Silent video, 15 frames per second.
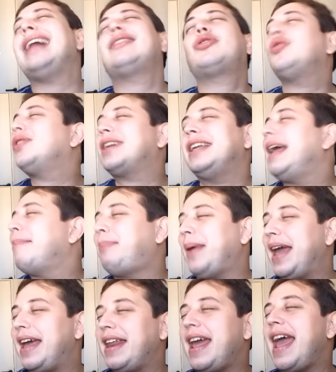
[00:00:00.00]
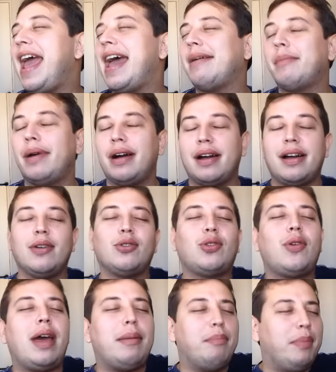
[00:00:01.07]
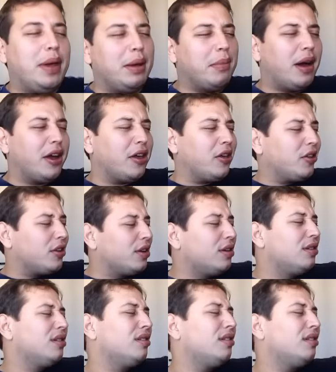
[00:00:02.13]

Catuca da pereba. Eu tô é bebo ainda.